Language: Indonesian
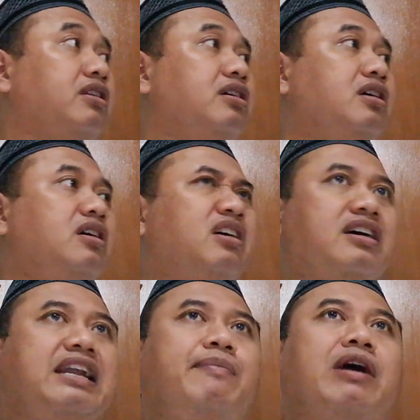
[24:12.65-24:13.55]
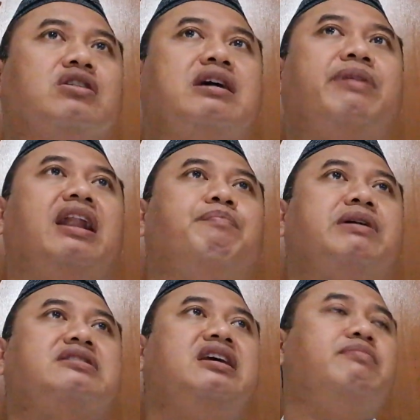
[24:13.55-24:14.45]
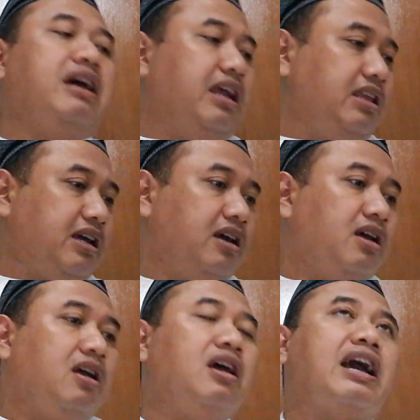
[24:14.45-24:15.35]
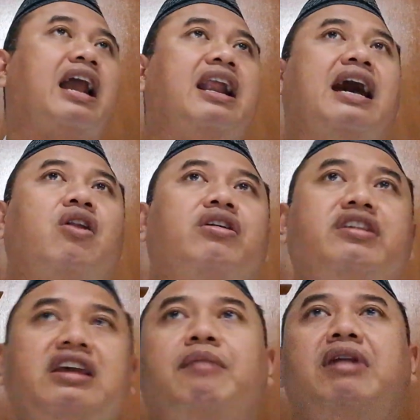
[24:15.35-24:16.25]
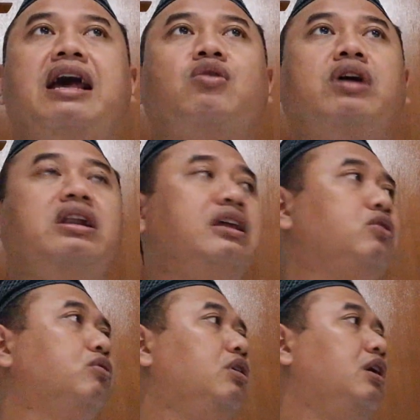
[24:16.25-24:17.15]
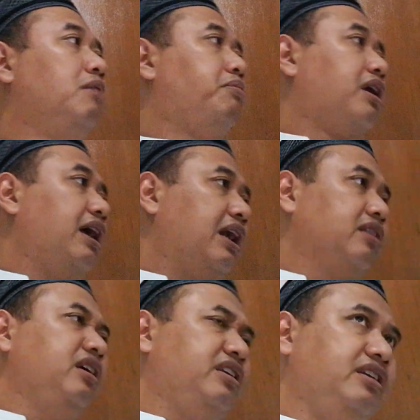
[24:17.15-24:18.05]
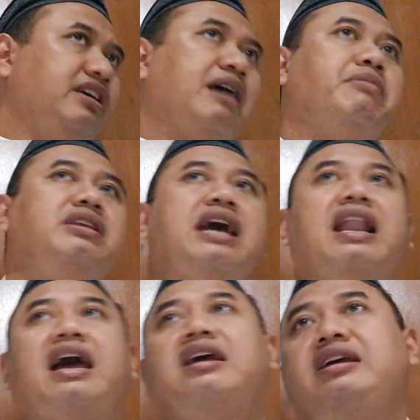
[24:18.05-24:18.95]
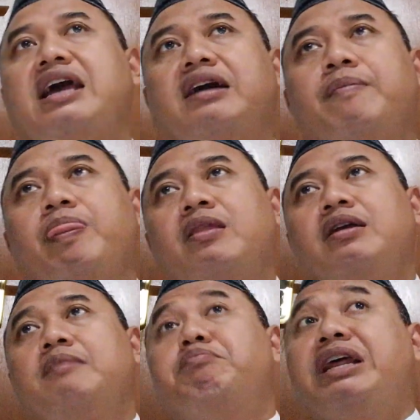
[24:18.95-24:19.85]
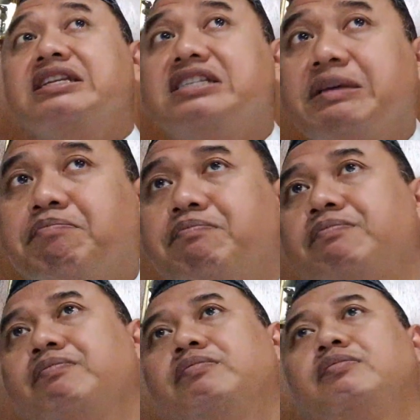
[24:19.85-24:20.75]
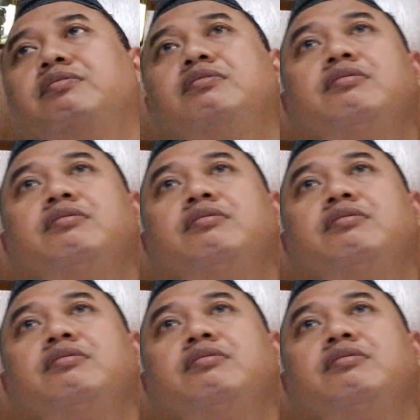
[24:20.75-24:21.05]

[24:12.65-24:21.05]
Kenapa kok sampai lepas keimanannya? Karena kalau dia melakukan itu berarti dia menyalahi yang prinsip, yang